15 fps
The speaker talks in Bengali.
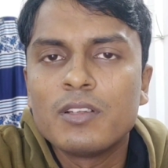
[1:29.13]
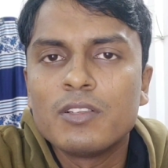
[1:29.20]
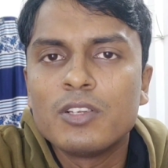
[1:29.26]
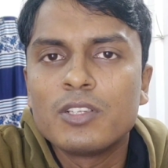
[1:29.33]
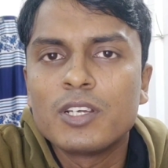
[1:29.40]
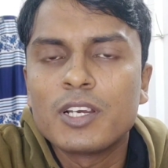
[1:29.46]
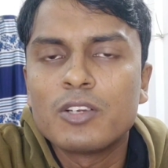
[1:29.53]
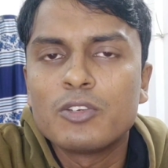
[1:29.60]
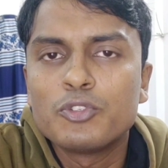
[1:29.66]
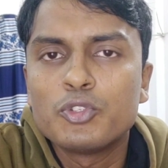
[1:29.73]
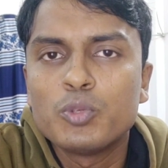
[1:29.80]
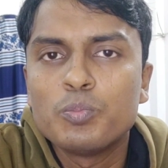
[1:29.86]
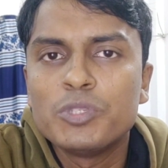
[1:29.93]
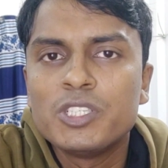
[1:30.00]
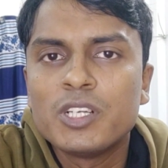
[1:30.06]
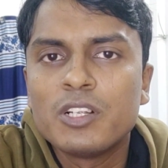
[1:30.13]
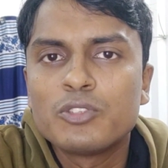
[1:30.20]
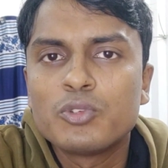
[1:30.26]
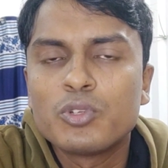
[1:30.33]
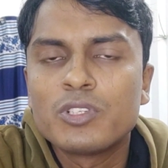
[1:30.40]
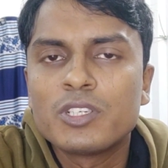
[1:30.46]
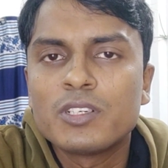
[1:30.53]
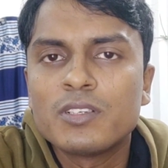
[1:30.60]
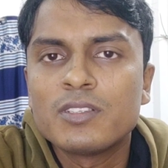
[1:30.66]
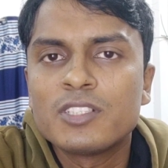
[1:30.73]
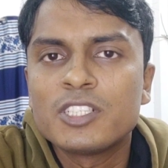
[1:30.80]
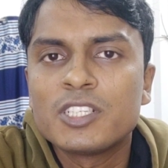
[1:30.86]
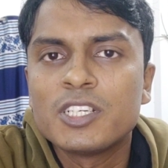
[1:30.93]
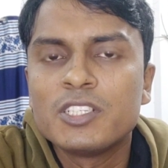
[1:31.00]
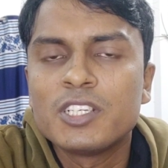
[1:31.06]
দু এখন চব্বিশ সাল চলছে
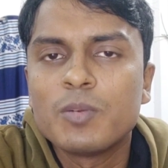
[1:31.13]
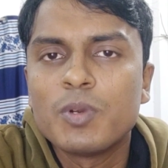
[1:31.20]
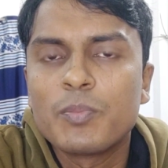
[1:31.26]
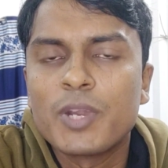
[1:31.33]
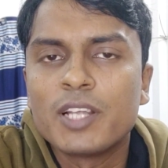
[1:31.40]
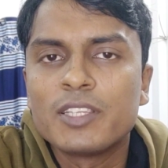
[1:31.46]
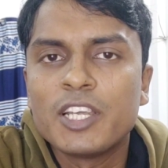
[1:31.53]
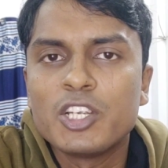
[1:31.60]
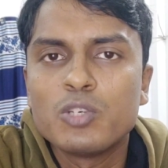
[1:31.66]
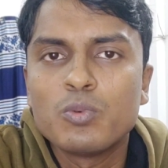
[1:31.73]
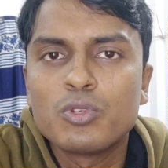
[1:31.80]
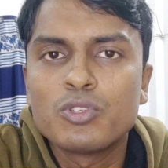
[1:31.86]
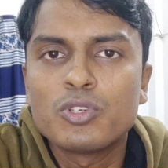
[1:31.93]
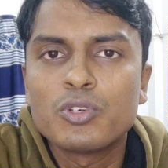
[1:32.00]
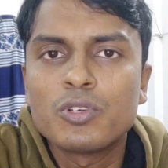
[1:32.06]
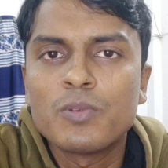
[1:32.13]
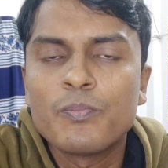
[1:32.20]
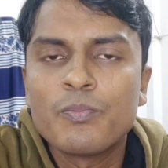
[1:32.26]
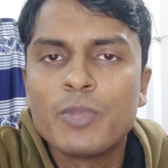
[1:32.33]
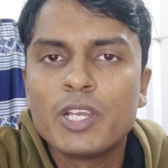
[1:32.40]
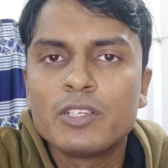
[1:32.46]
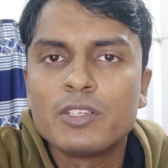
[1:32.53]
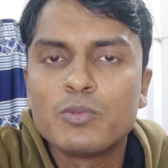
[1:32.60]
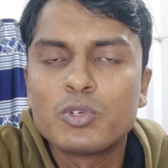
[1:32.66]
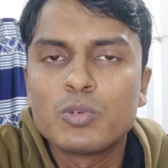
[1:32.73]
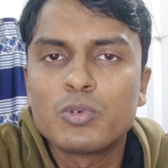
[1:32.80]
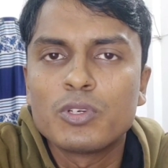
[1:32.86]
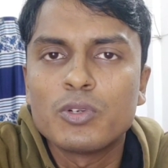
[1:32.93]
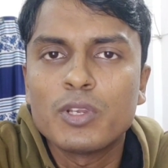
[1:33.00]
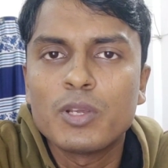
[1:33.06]
সেই হিসাবে প্রায় তেইশ বছর ব্যাংকটি
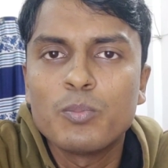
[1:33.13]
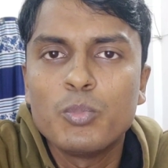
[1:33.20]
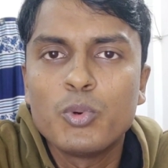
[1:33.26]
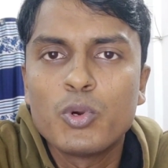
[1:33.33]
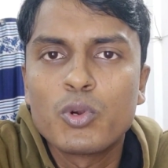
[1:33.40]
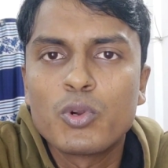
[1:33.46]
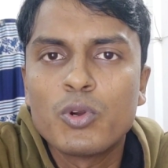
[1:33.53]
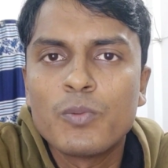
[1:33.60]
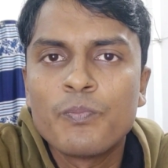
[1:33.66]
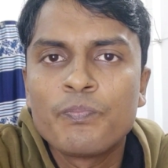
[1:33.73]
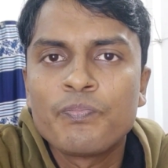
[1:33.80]
মোটামুটি অনেক পুরনো